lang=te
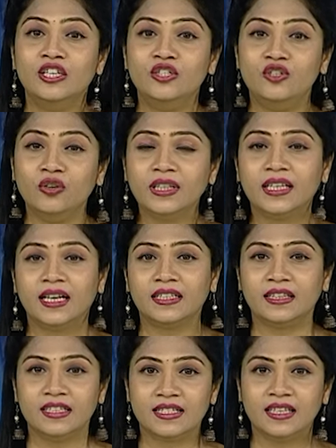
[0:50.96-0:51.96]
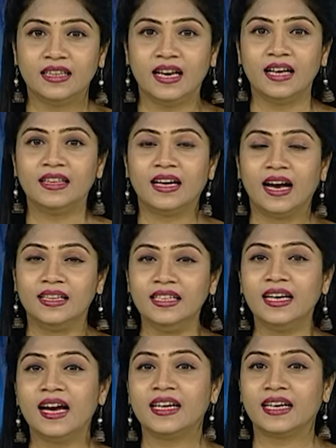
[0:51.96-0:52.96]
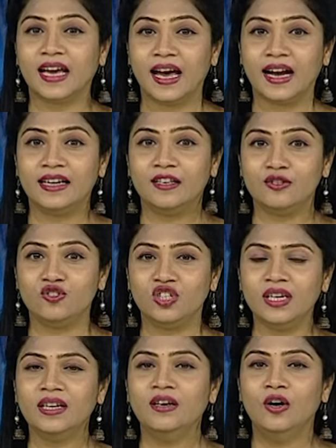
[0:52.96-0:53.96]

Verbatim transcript: జ్యోతిరాదిత్య సింధ్యా తన అధికారిక హ్యాండిల్ నుంచి